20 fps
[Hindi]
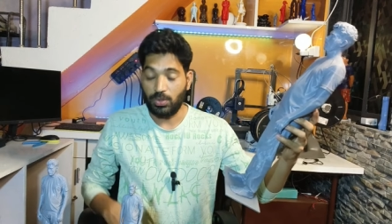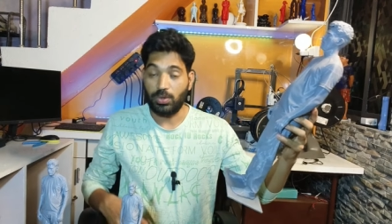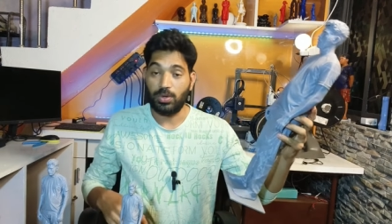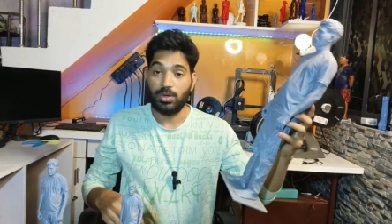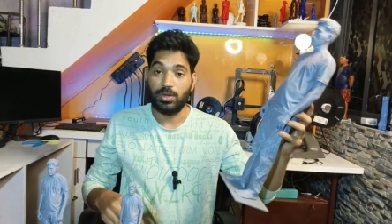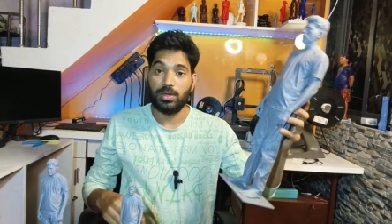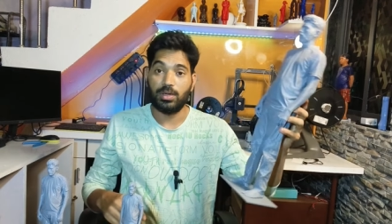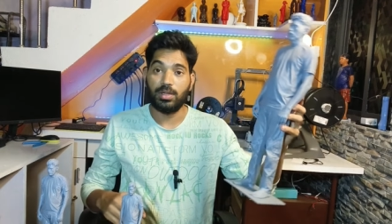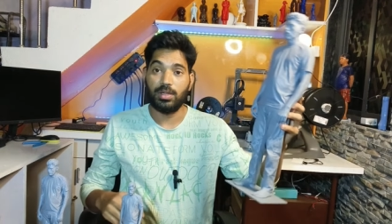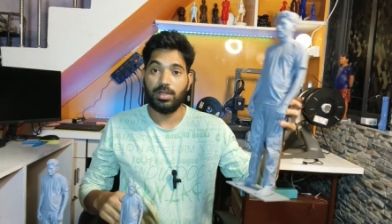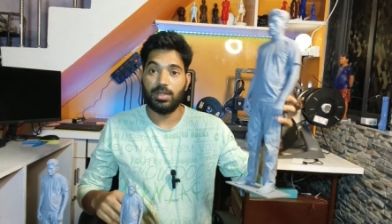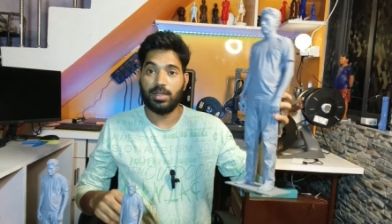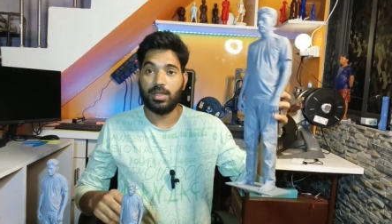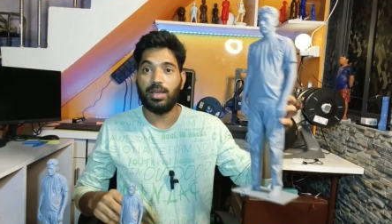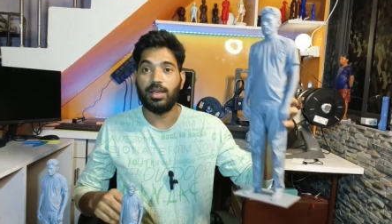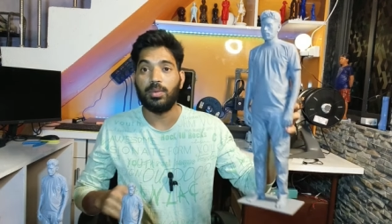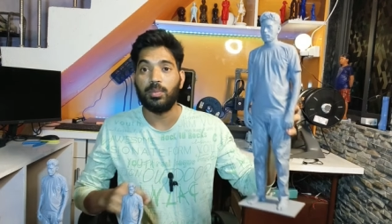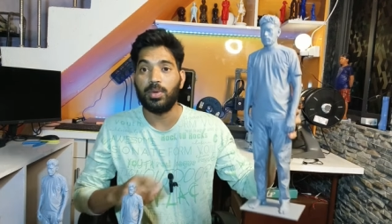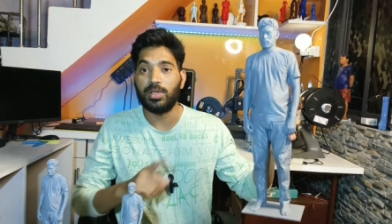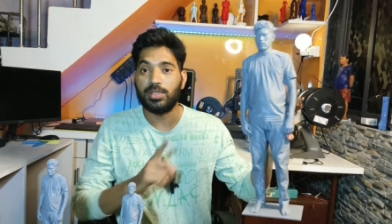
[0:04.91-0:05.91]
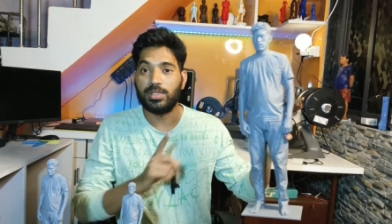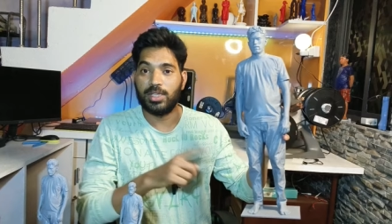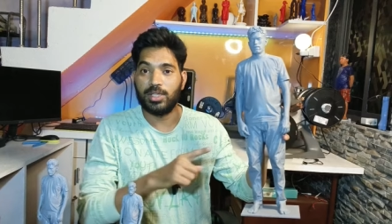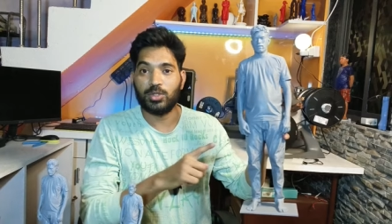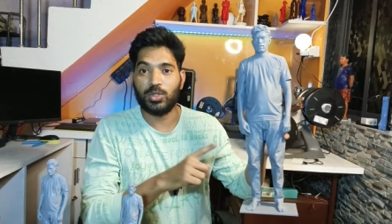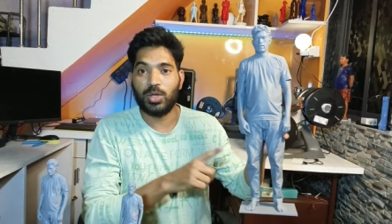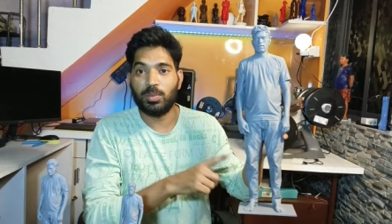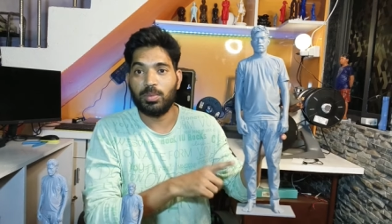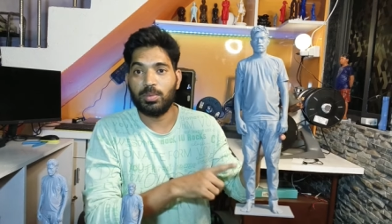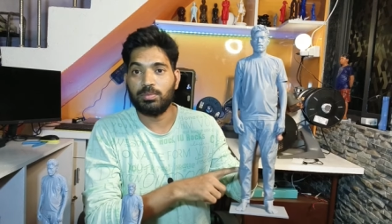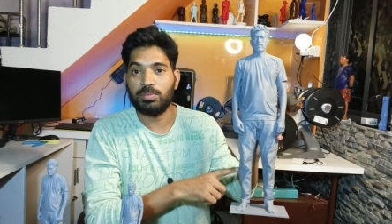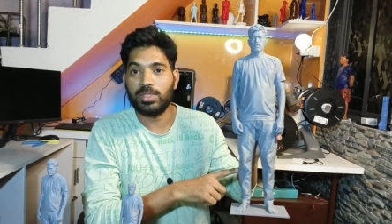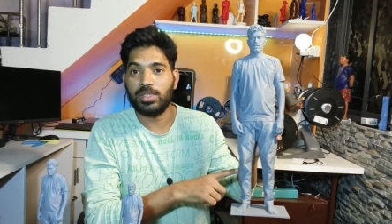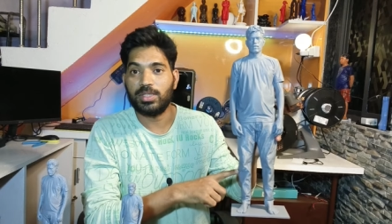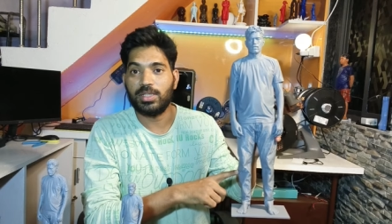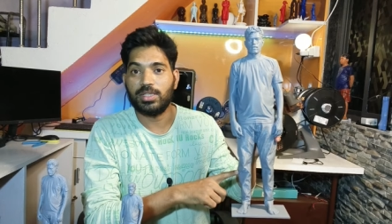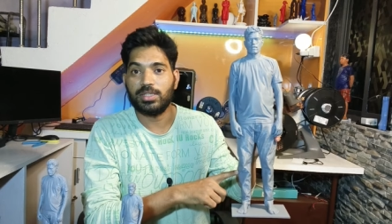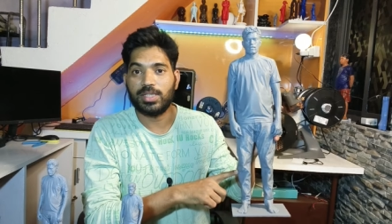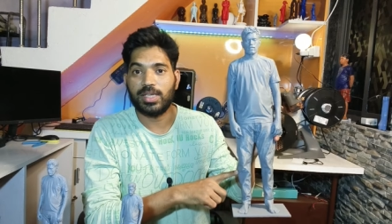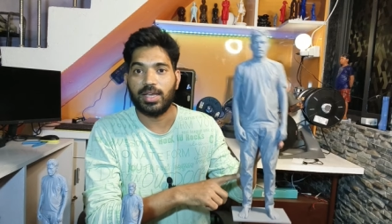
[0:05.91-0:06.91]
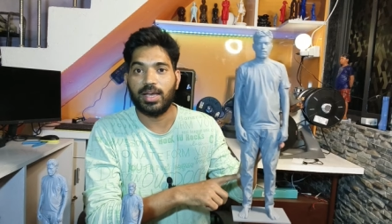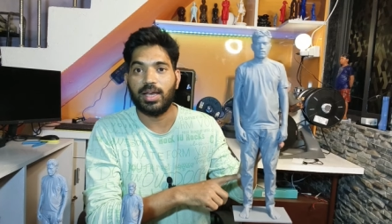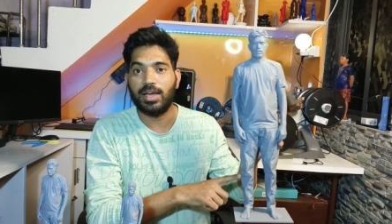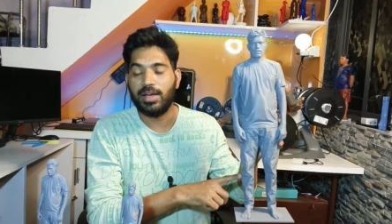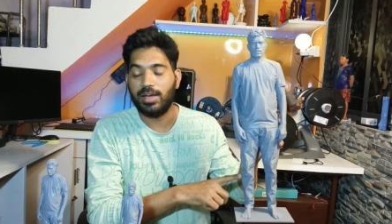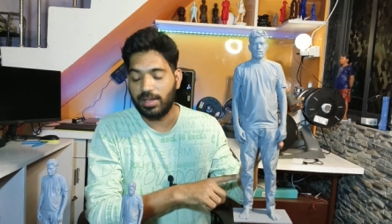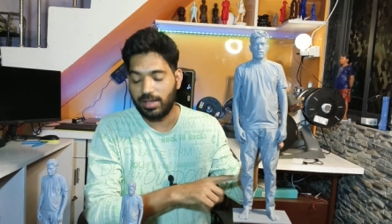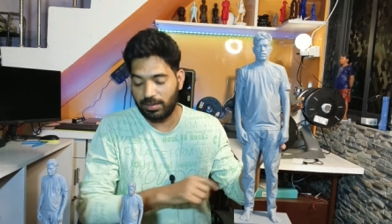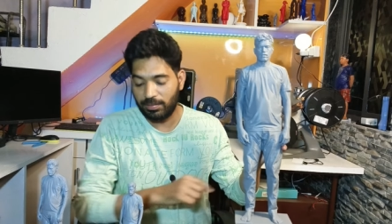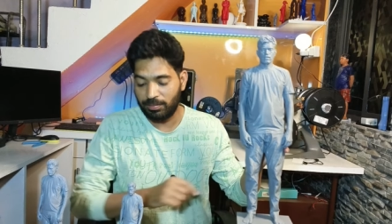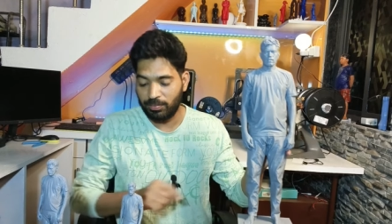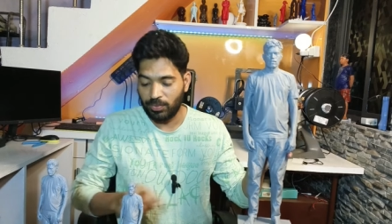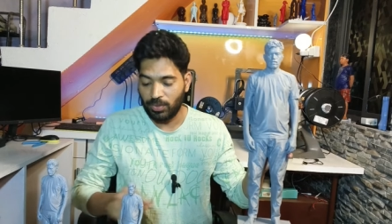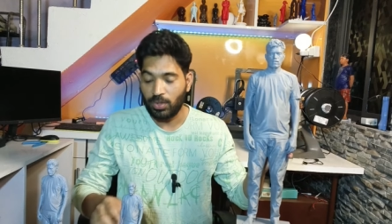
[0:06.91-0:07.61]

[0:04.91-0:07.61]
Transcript: और ये लगभग छः सौ एम mm जितनी इसकी हाइट है